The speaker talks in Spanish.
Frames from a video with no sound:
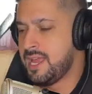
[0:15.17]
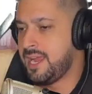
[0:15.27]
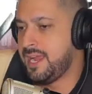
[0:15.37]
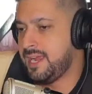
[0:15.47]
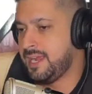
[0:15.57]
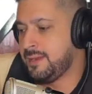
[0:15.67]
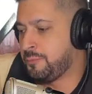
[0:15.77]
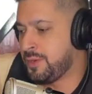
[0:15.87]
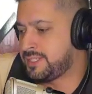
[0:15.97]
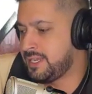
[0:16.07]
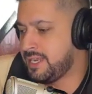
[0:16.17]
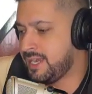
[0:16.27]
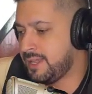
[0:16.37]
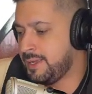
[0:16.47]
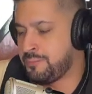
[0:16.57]
eh, pues
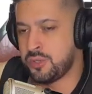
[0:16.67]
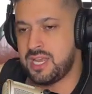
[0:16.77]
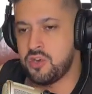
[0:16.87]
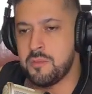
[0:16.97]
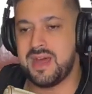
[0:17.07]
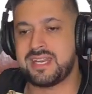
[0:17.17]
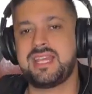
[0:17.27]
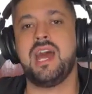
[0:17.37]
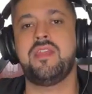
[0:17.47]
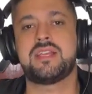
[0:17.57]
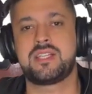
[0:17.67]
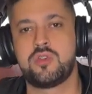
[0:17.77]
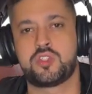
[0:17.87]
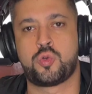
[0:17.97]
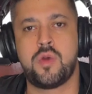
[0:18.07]
tener, eh, ¿por qué no?, marcadas
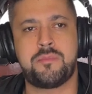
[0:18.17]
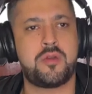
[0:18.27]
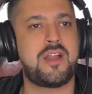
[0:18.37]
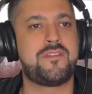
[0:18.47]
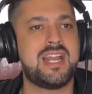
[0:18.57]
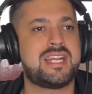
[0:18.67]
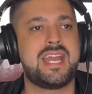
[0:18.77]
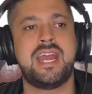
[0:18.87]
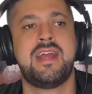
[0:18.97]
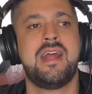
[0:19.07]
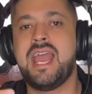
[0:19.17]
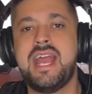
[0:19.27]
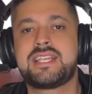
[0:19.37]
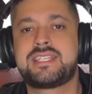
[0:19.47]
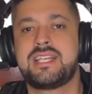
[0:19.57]
en nuestro cuerpo. Y al final, ¿qué,
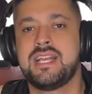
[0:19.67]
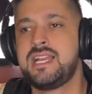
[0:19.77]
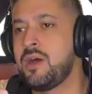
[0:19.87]
¿qué es?